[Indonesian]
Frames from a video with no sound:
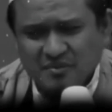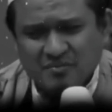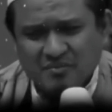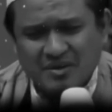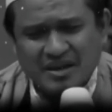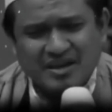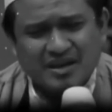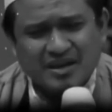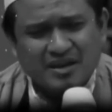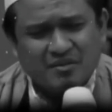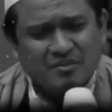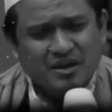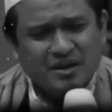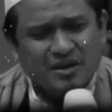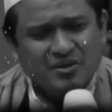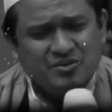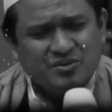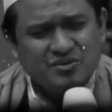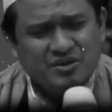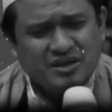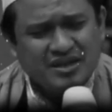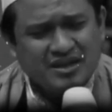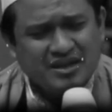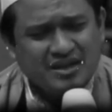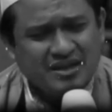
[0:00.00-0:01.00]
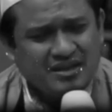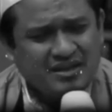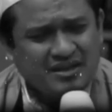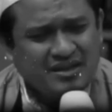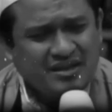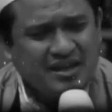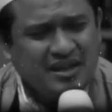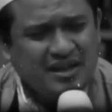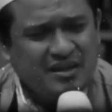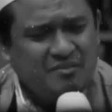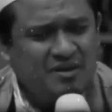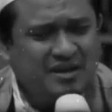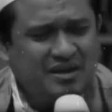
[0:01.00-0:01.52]
Tapi banyak
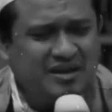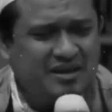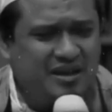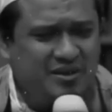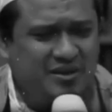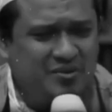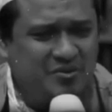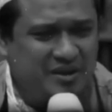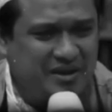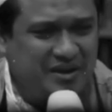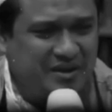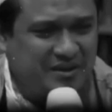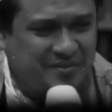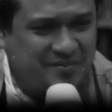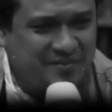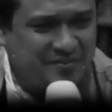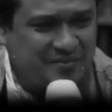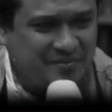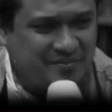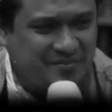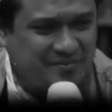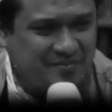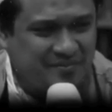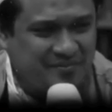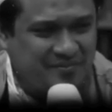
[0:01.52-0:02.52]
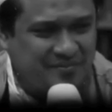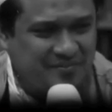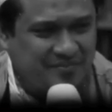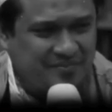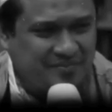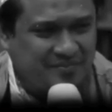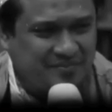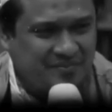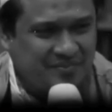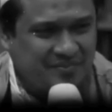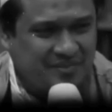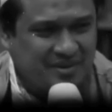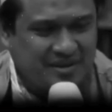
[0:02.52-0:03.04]
manusia tidak mengetahuinya.
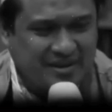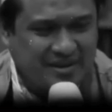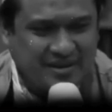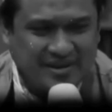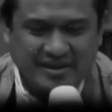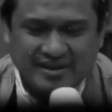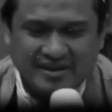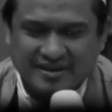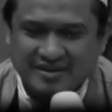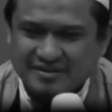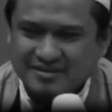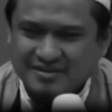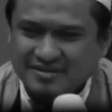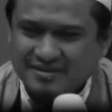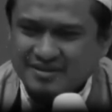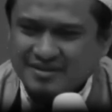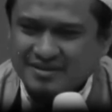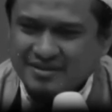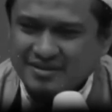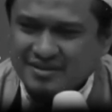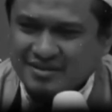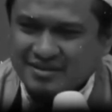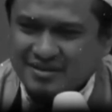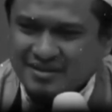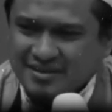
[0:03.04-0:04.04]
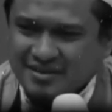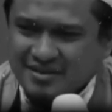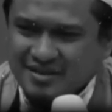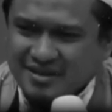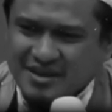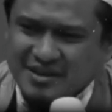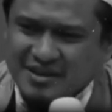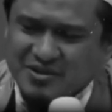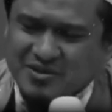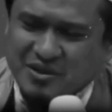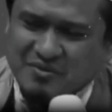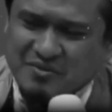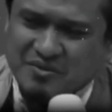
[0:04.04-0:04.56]
Iya.
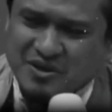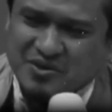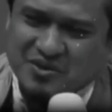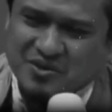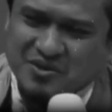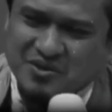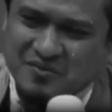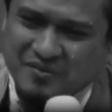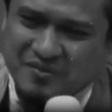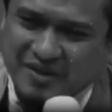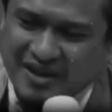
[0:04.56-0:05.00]
Karena itu Nabi